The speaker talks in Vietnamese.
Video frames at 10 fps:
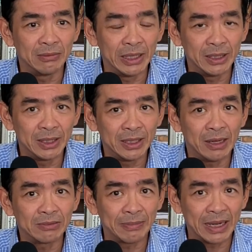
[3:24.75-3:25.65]
bị đi
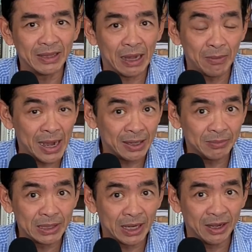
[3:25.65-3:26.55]
học tập cải tạo 3
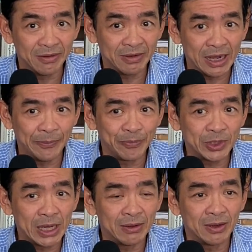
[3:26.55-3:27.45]
năm trời và
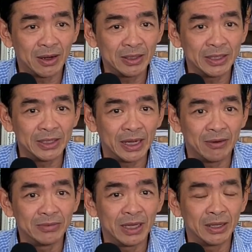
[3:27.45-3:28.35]
sau đó thì
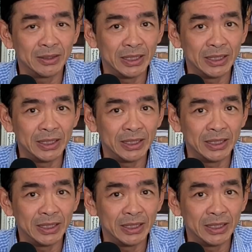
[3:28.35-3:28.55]
ông ờ,